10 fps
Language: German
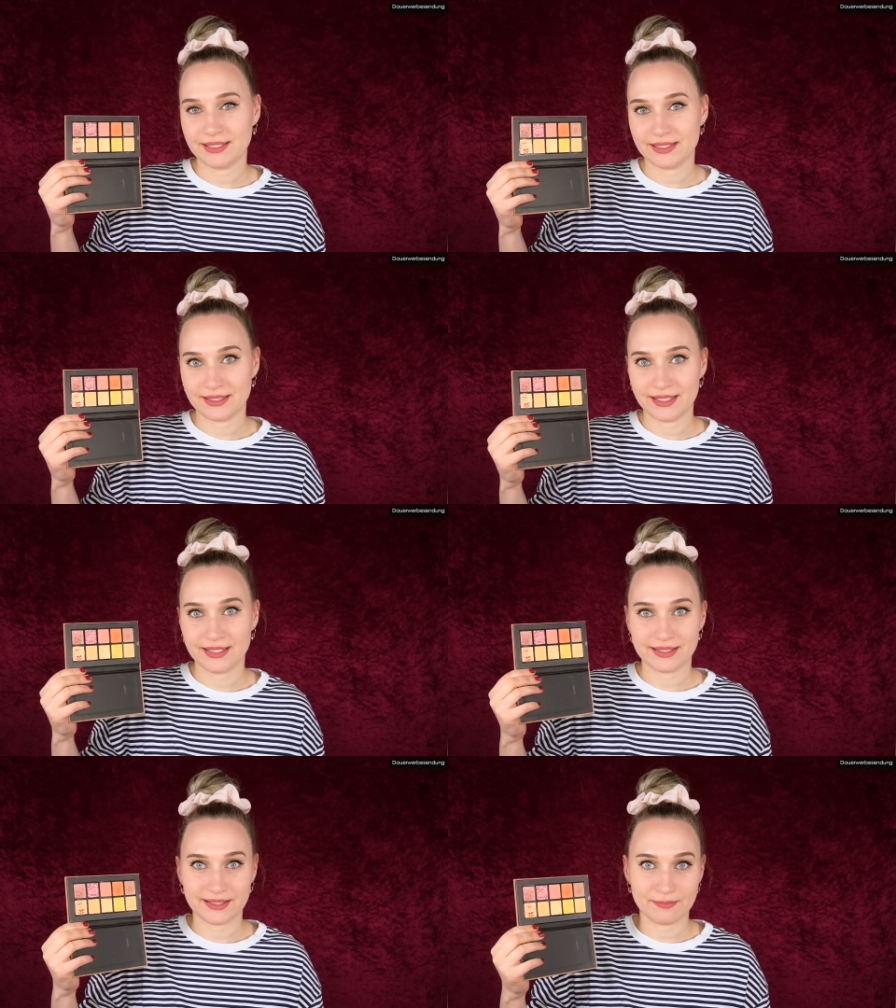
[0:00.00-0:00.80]
Ihr
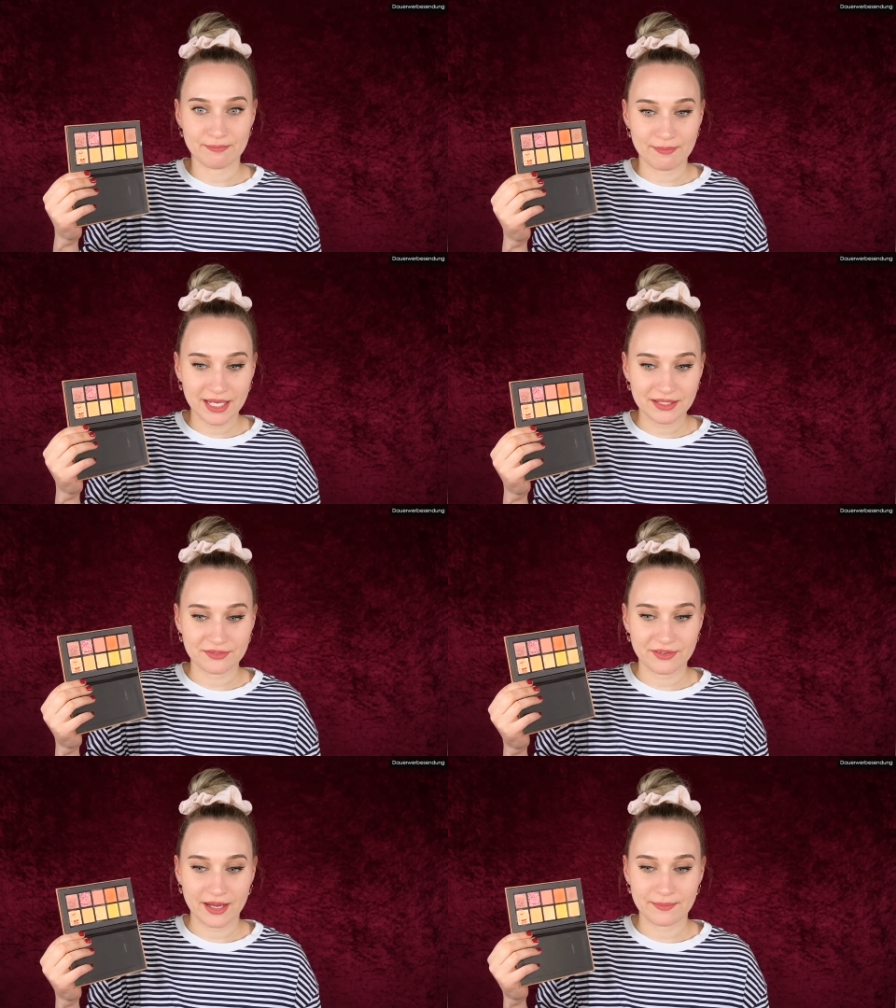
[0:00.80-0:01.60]
seht, es sind matte
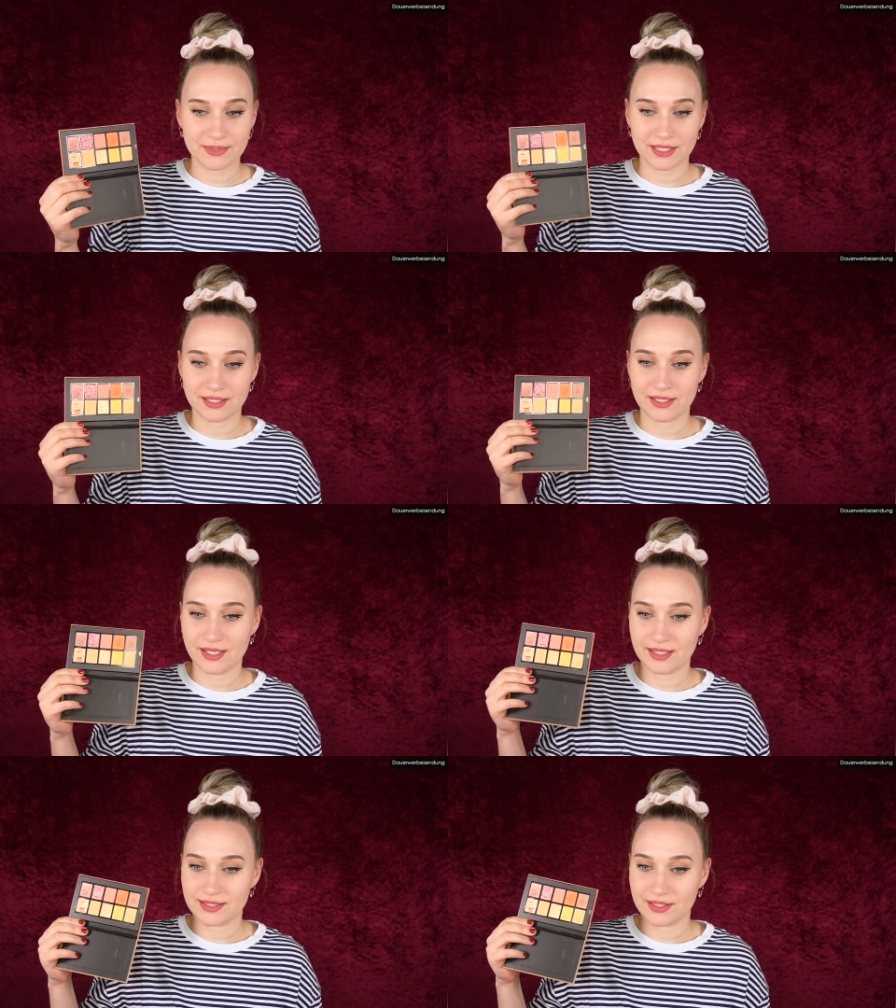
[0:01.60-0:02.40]
Farben drin,
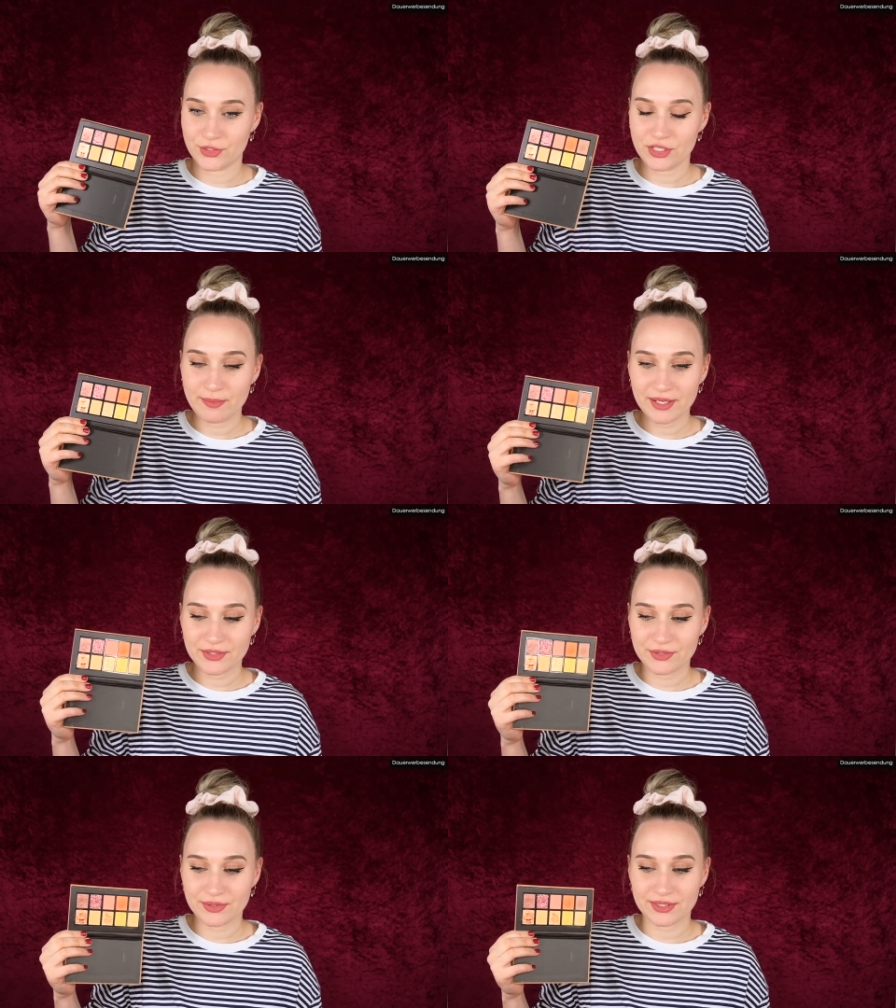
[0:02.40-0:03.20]
es sind
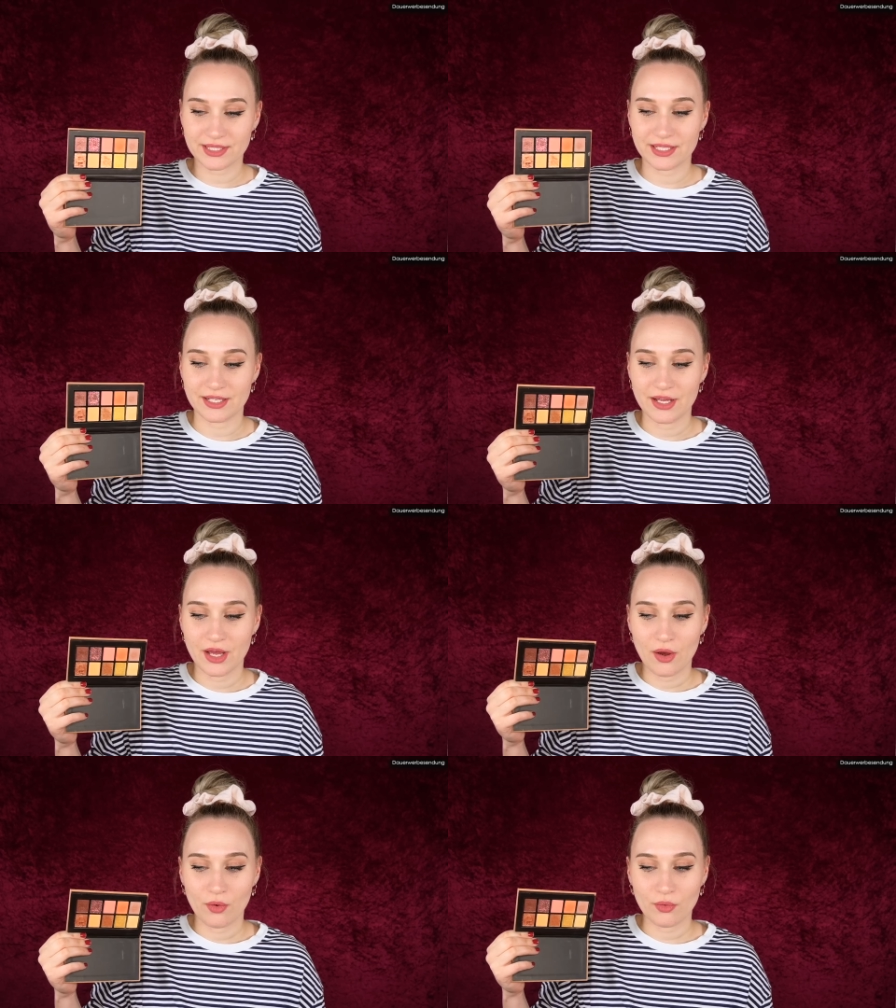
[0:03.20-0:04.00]
schimmernde Töne drin
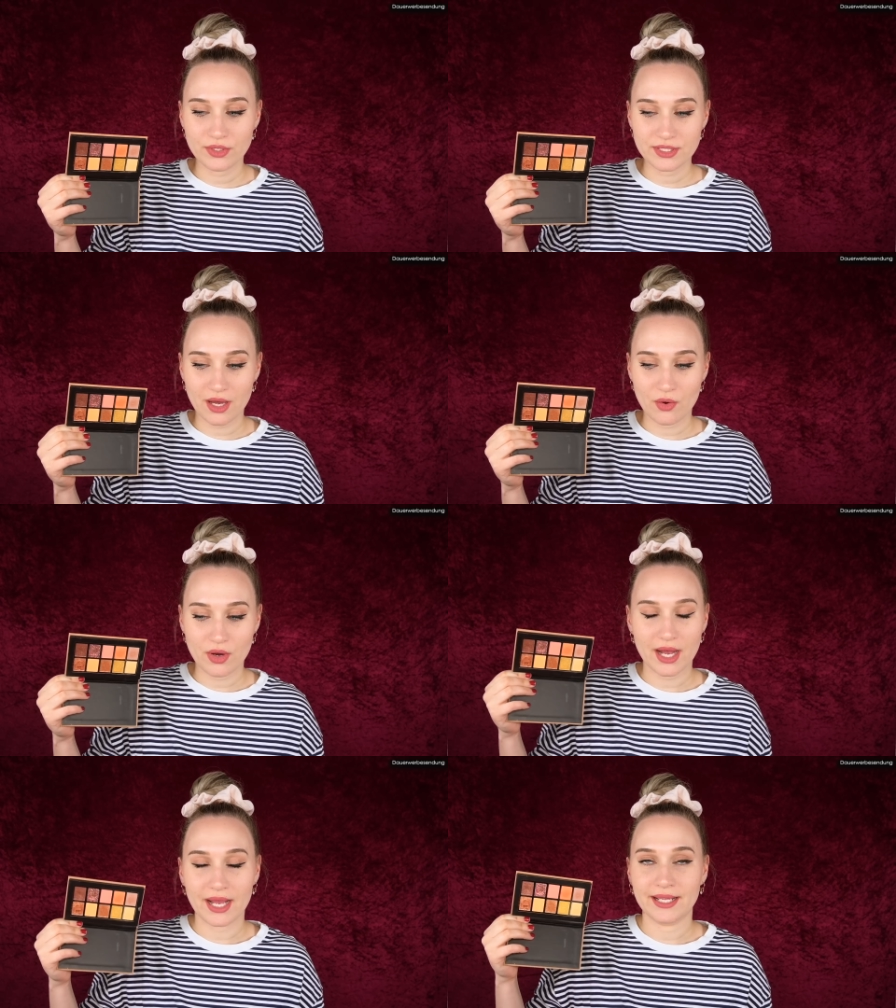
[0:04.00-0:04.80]
und
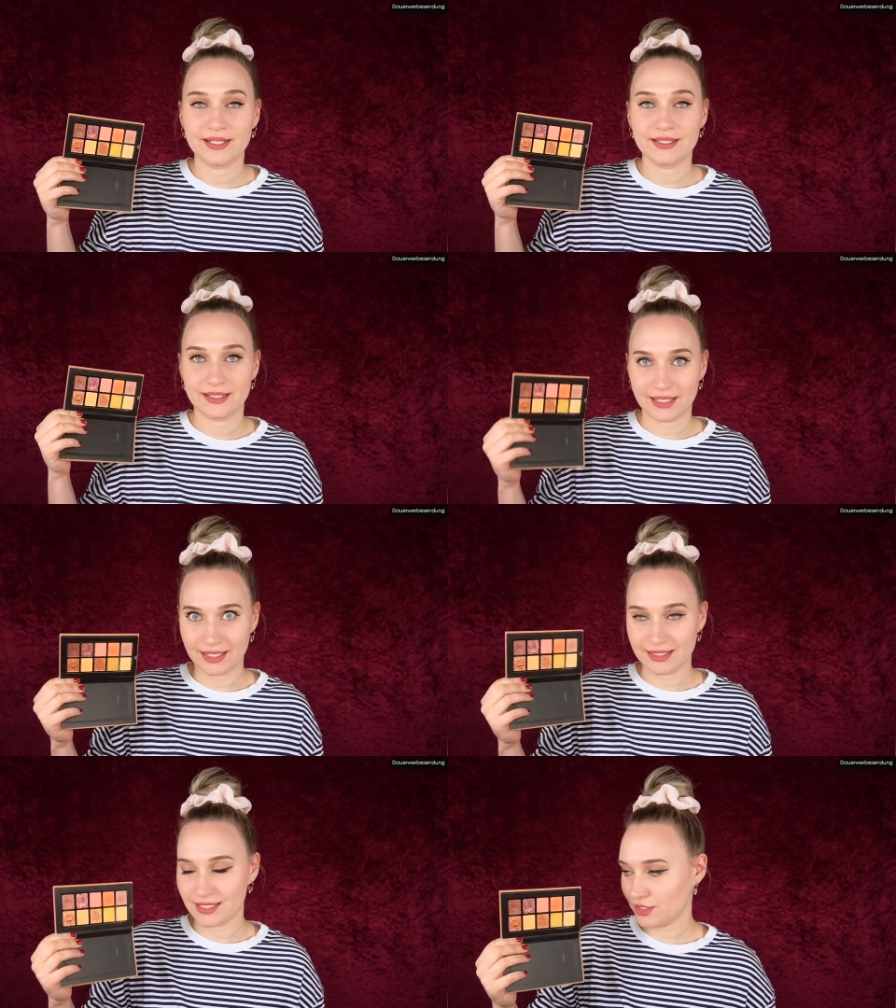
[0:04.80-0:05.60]
auch ein
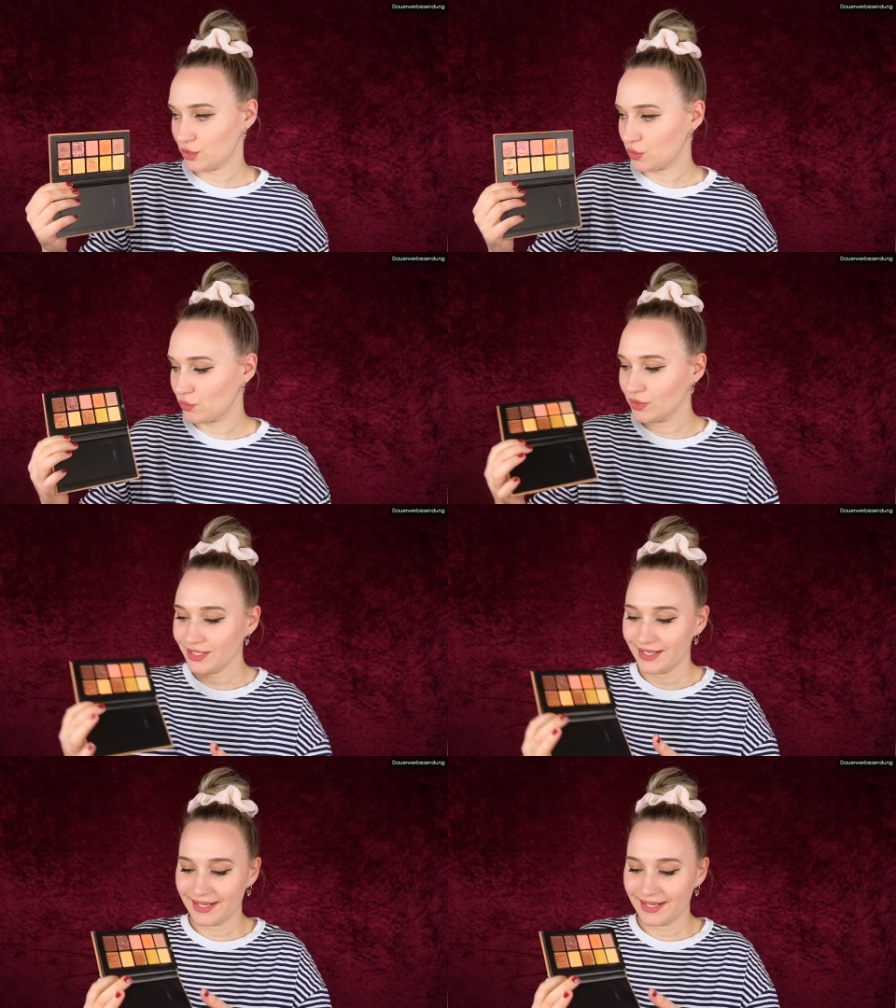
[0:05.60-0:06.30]
Glitterton.